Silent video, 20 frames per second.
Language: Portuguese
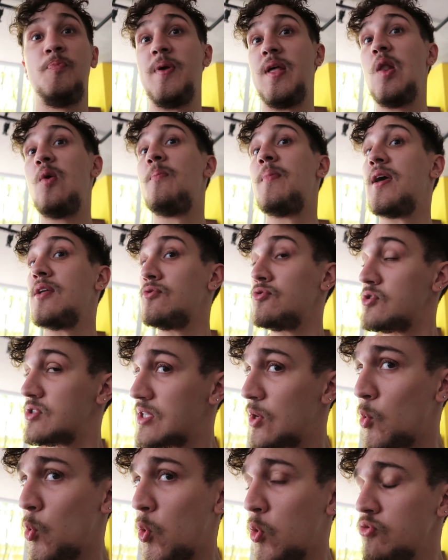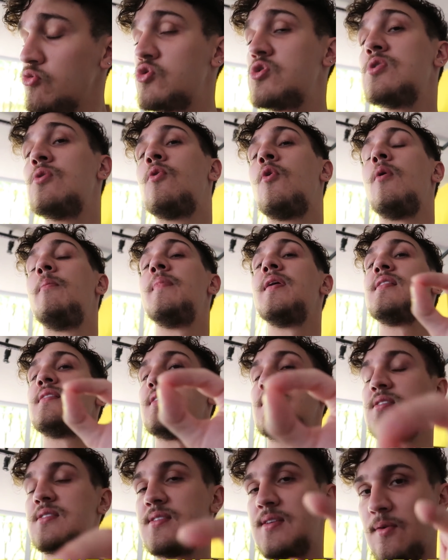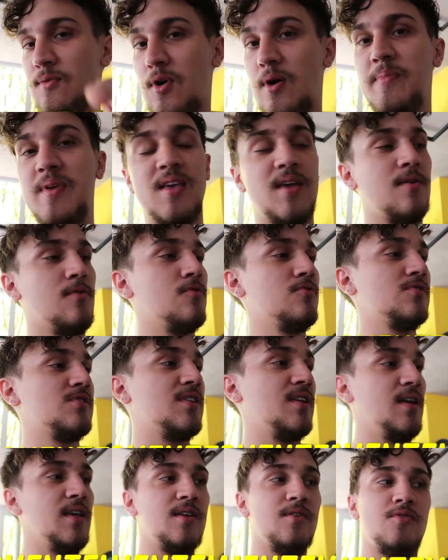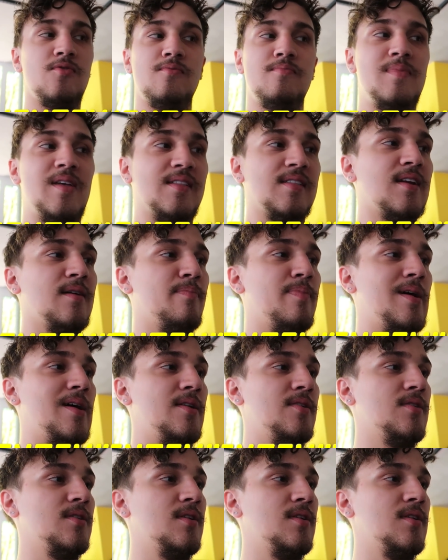pelo menos, não consigo. Comenta esse ser é um homem que consegue. Eu me atrapalho.